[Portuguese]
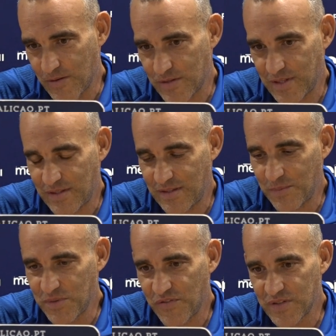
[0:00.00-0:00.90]
sei,
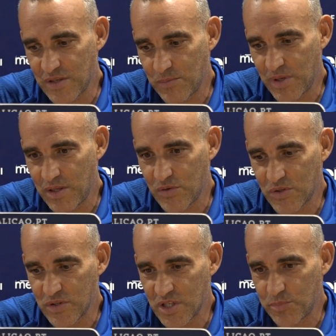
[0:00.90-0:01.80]
estamos a fazer um bocadinho
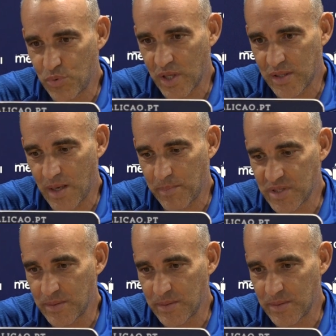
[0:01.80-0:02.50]
as coisas por etapas,